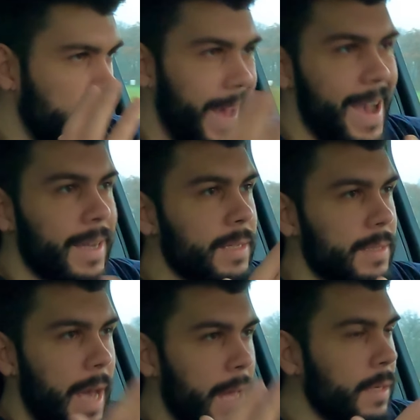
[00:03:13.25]

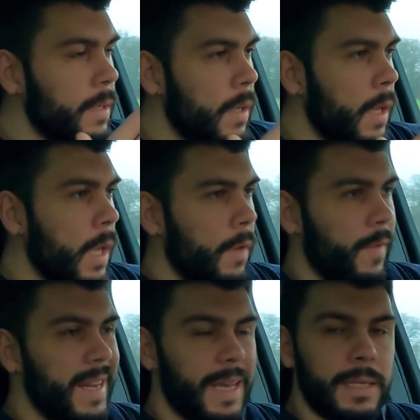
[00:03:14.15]
fragend an,
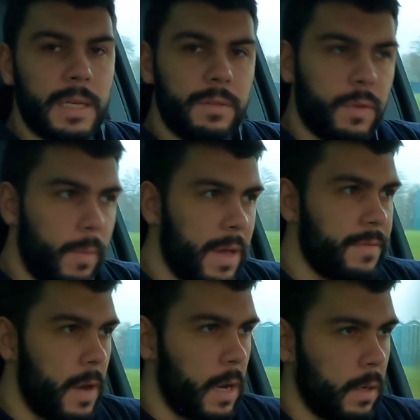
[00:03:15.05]
wenn ich an denen
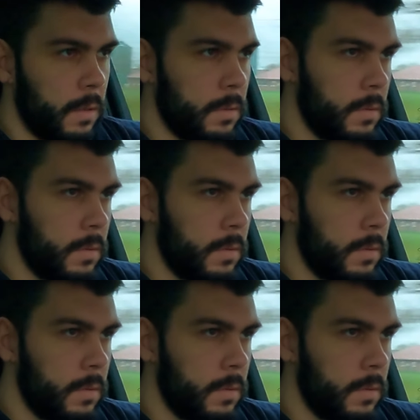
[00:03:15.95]
vorbeifahre.